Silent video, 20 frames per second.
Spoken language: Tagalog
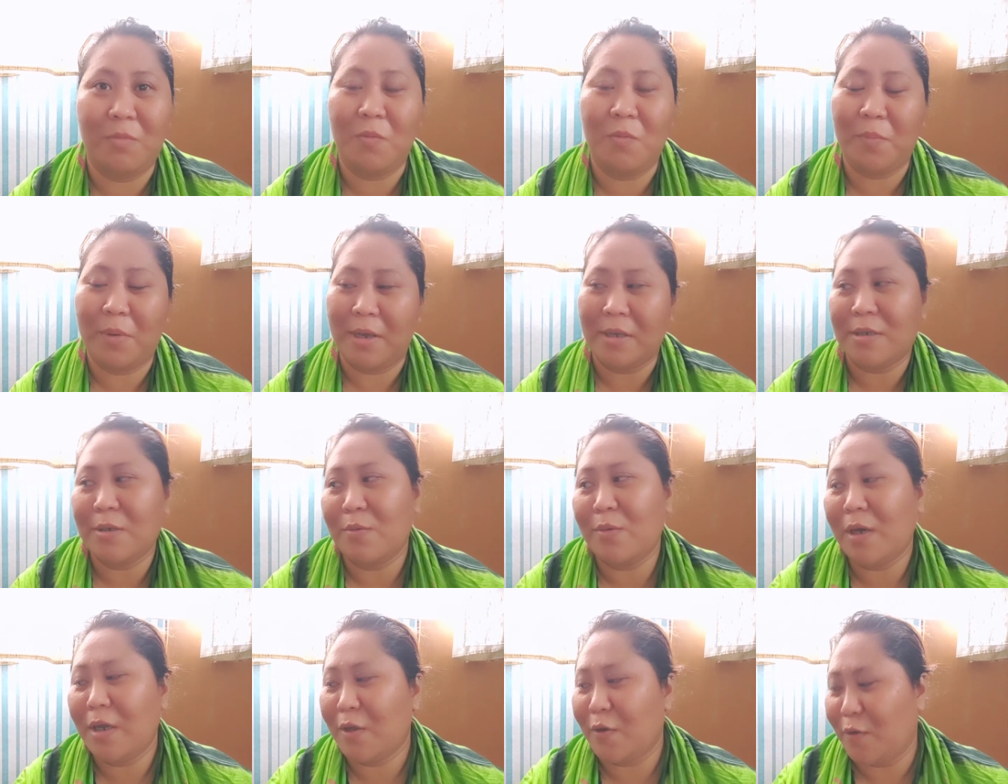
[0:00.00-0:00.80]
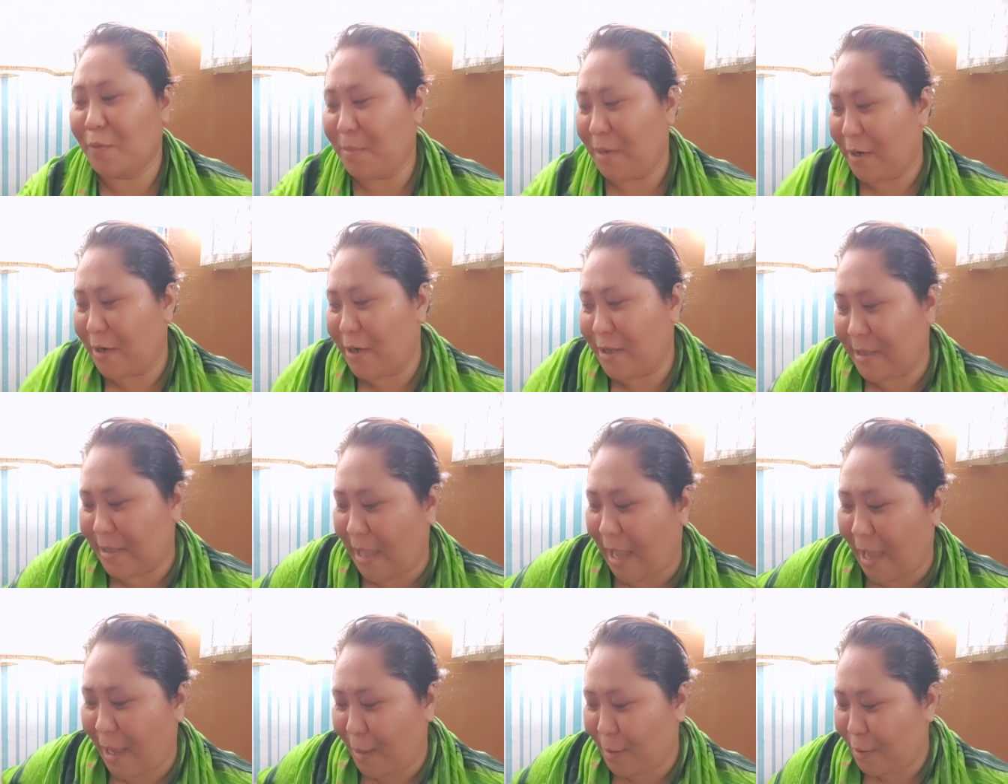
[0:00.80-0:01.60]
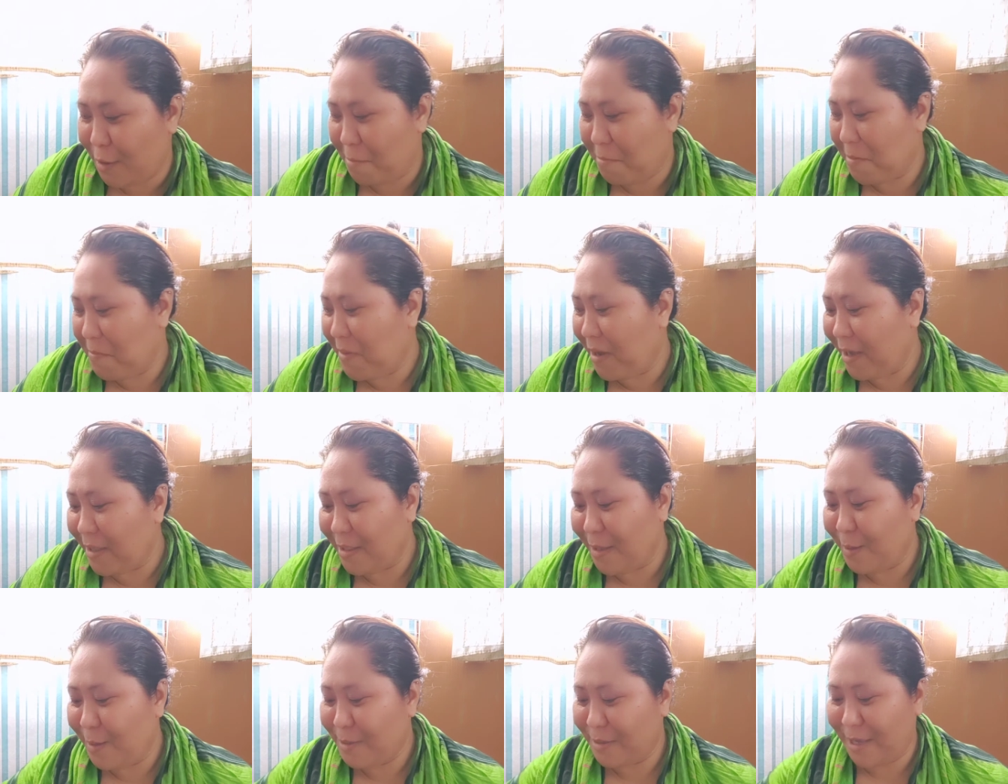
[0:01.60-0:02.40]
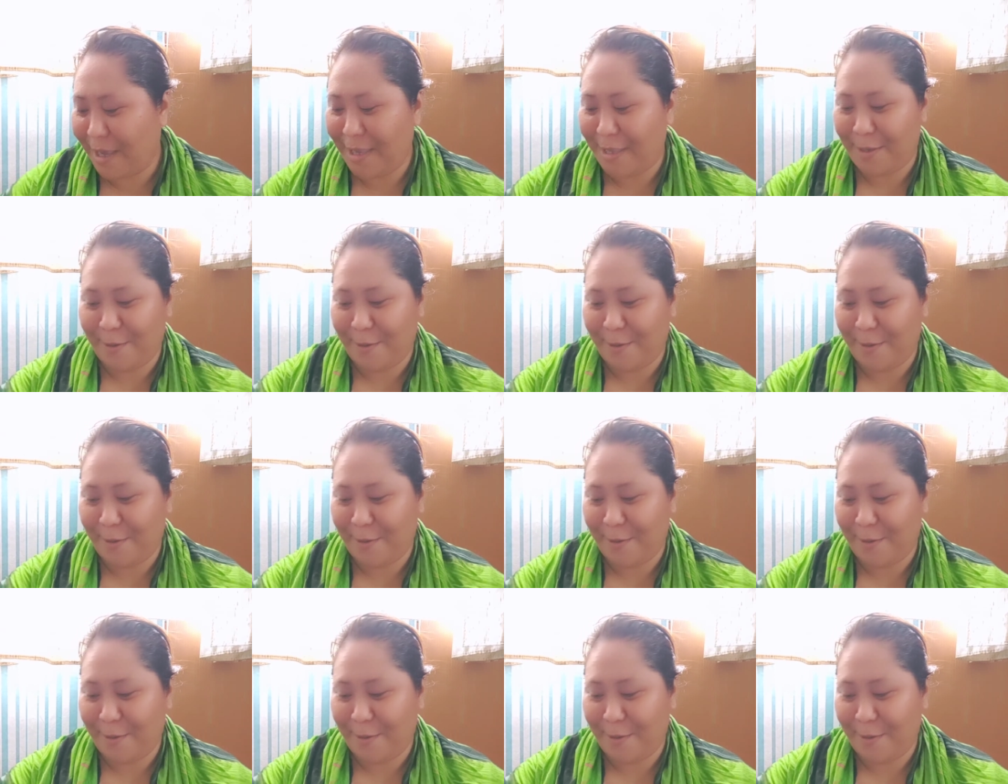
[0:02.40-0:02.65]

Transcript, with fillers: So ngayon, meron ano na tayo. So ipapakita ko sa inyo.